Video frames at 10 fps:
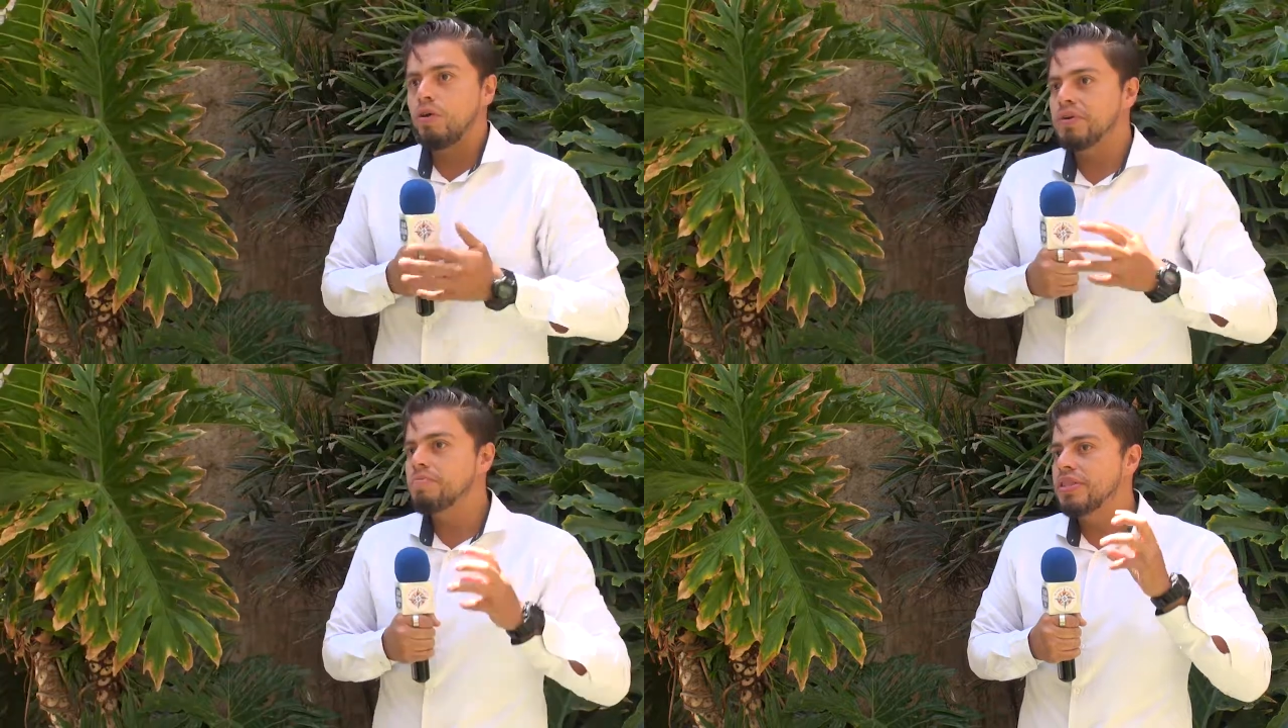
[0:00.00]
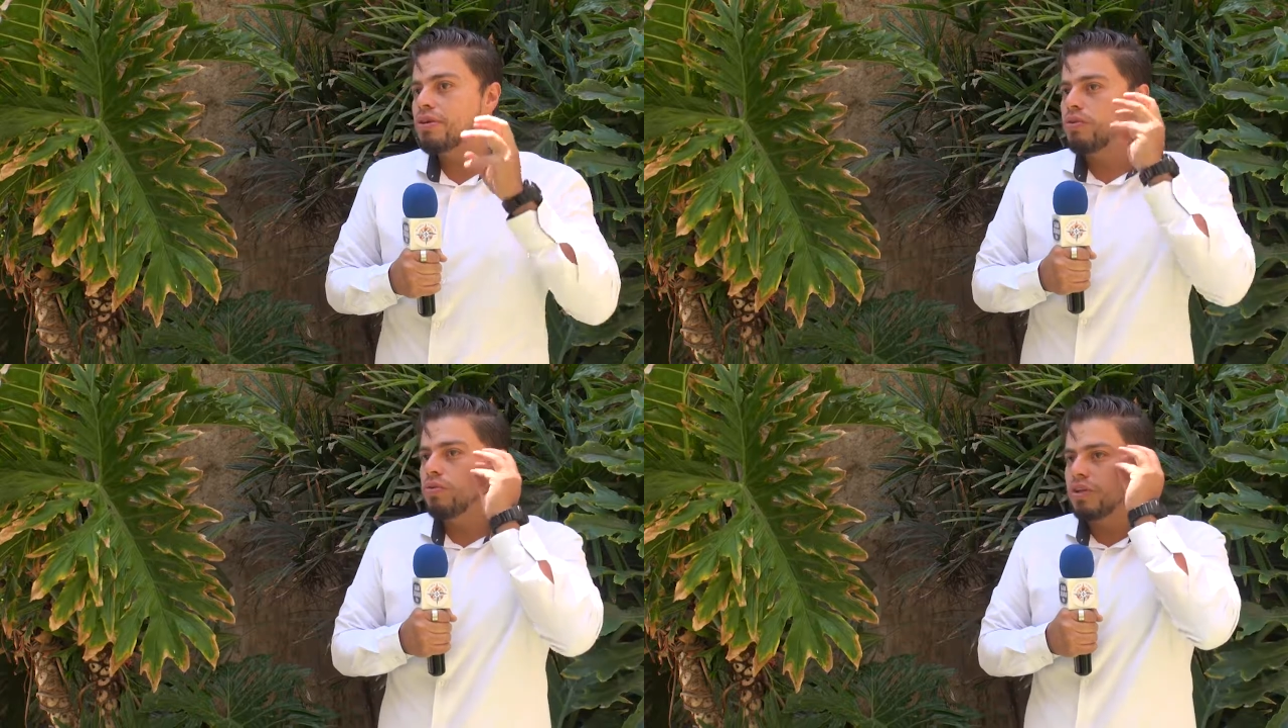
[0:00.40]

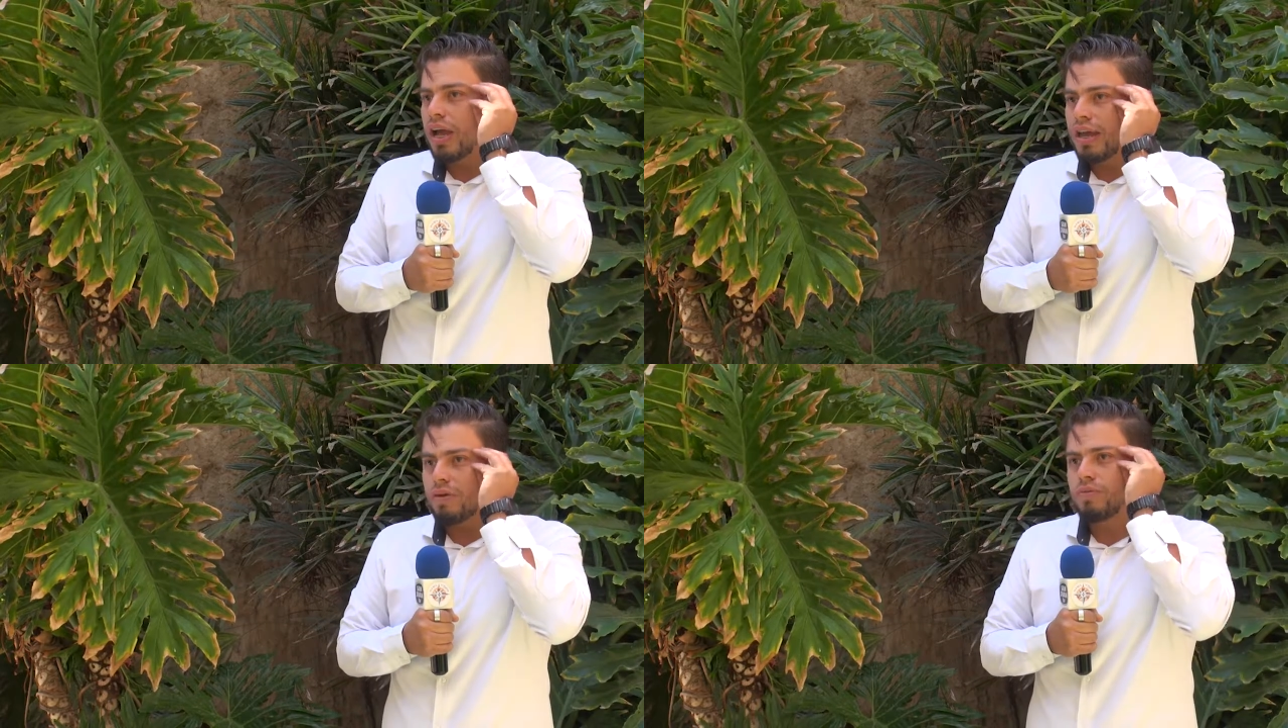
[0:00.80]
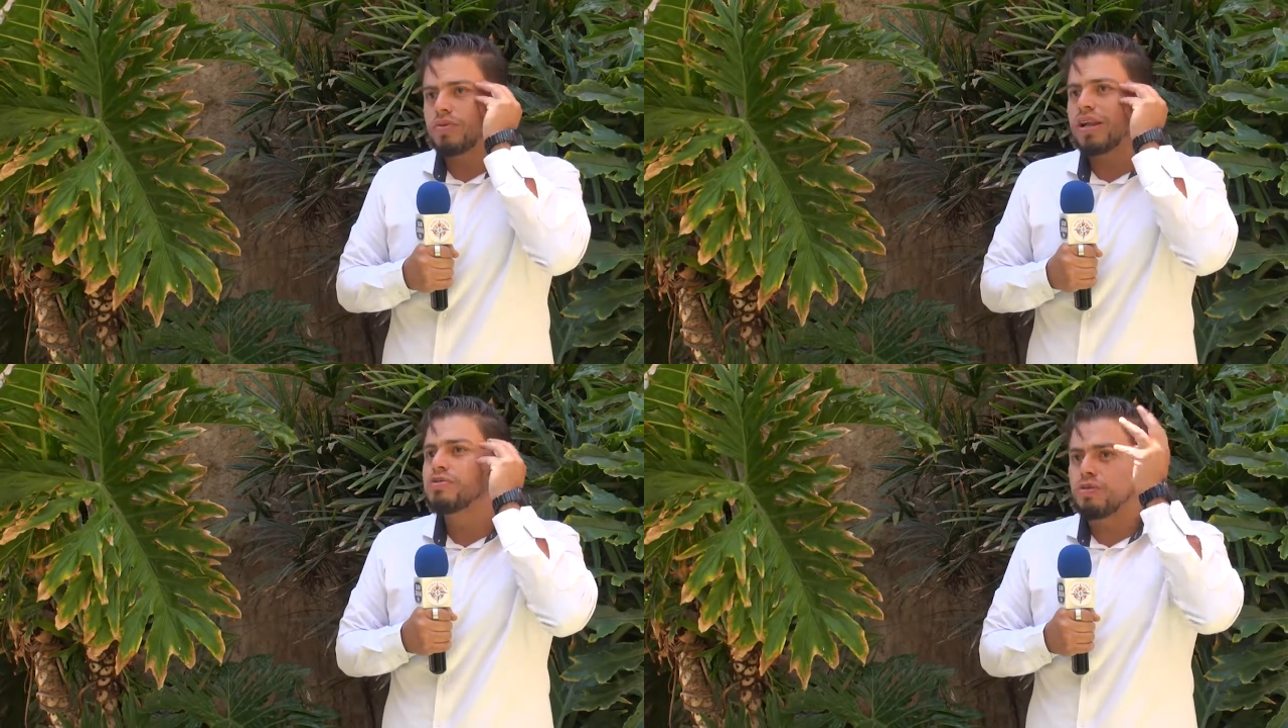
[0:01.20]
obviamente cuando ya hay
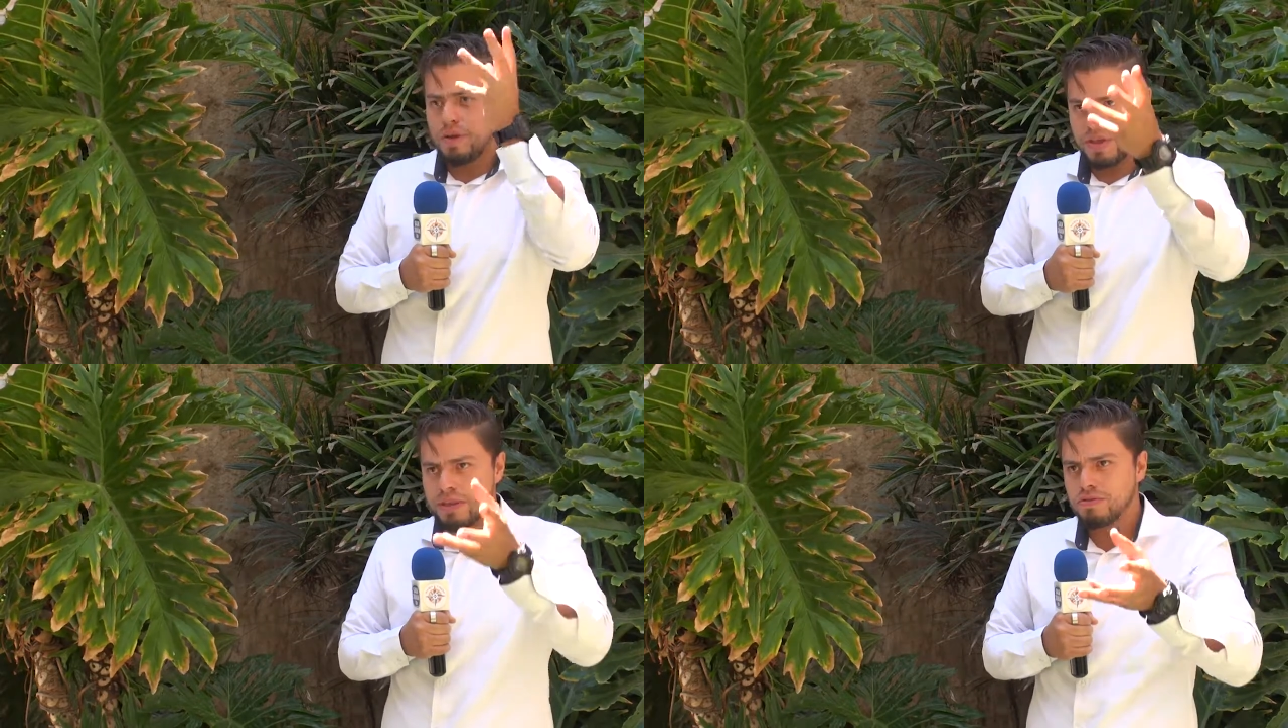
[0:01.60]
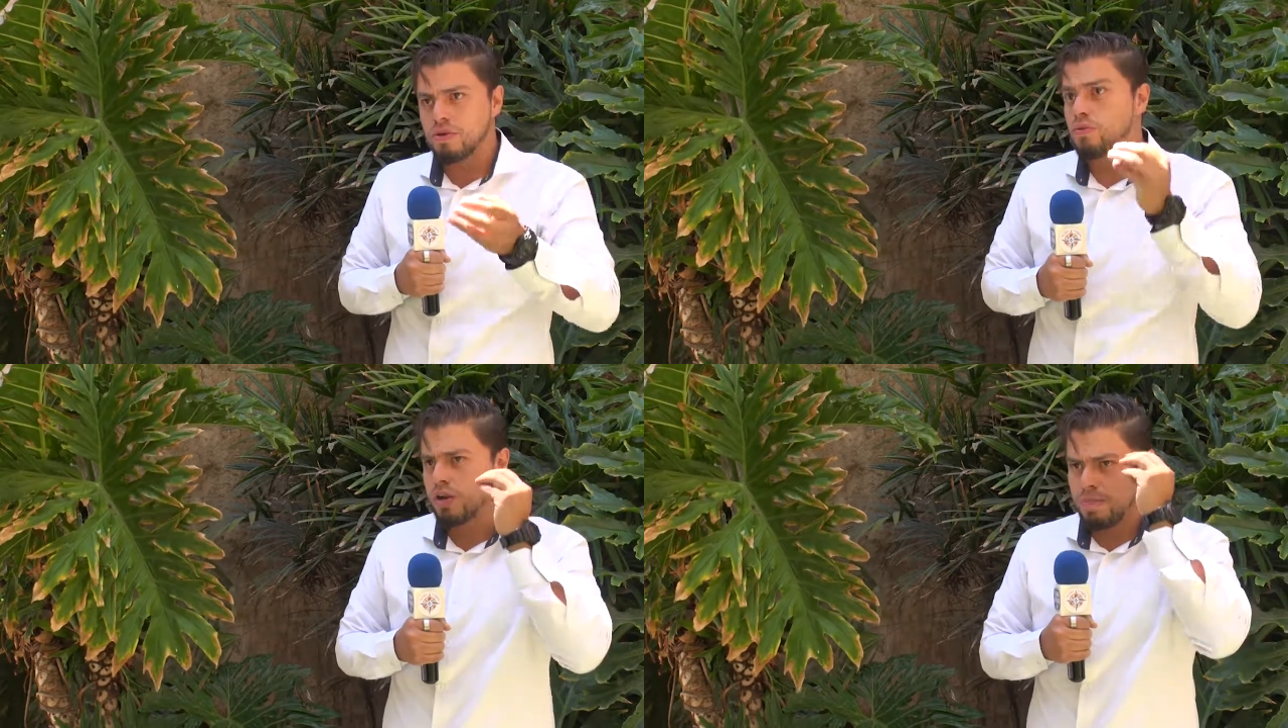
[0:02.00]
un
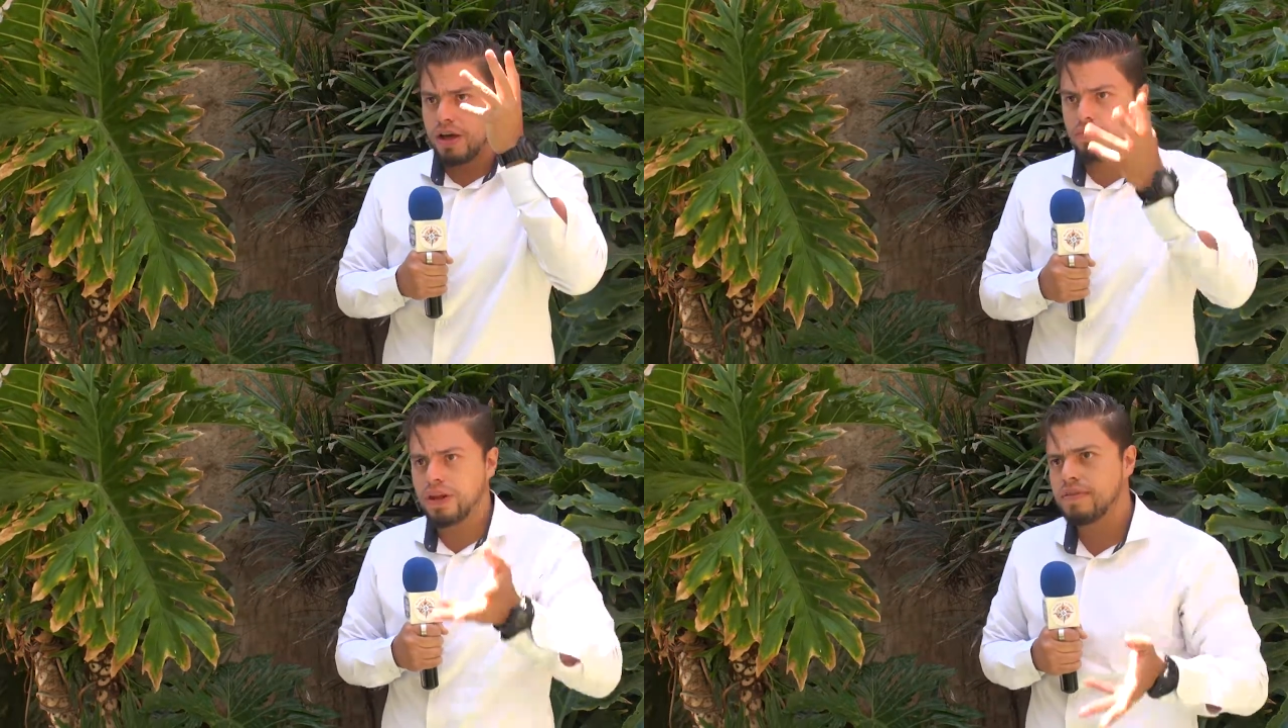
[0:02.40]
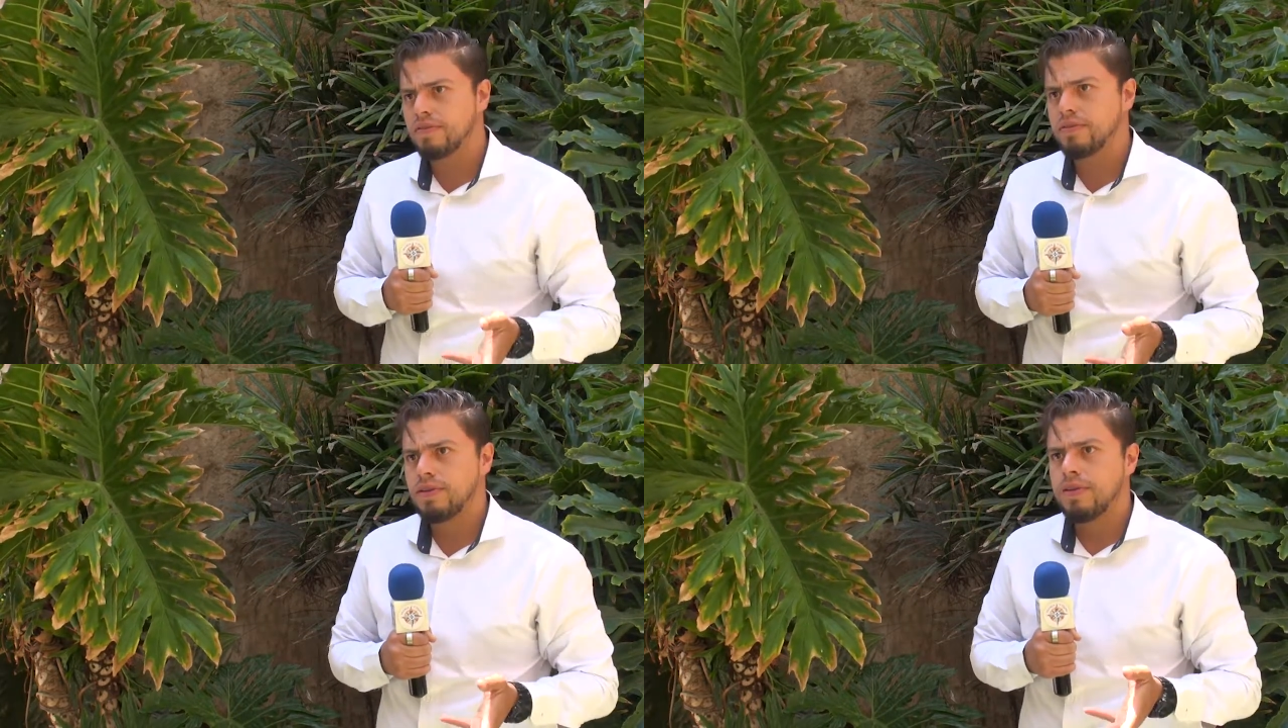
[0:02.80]
razonamiento, una madurez.